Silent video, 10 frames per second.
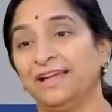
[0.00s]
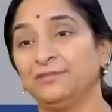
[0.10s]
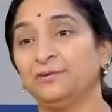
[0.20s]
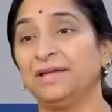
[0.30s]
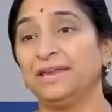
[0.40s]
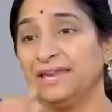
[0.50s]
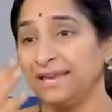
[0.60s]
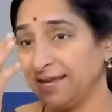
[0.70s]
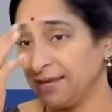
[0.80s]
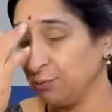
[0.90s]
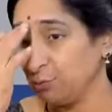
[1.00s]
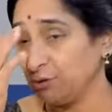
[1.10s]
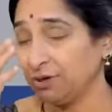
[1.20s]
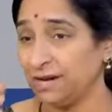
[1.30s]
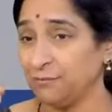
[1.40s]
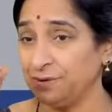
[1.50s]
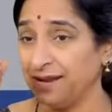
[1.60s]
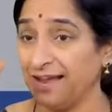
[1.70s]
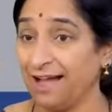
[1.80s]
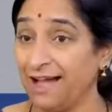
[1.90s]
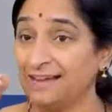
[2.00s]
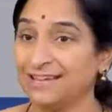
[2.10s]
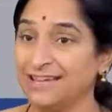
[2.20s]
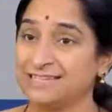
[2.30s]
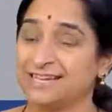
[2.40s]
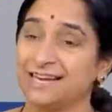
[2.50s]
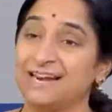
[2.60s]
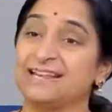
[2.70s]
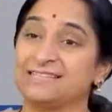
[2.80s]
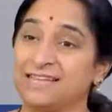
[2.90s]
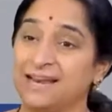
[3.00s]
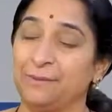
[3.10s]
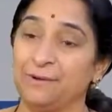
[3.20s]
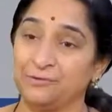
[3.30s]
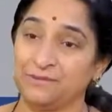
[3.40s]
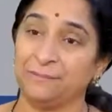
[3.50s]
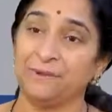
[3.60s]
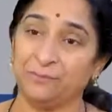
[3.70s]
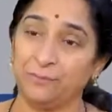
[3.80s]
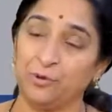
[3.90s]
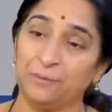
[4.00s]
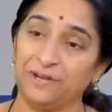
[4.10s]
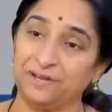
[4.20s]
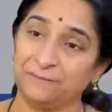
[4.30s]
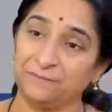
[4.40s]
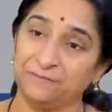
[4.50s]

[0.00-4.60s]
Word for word: అందుకని ఈ నుదుటన ఉండే ఆజ్ఞా చక్రాన్ని చల్లబరుస్తాం మనం బొట్టు పెట్టి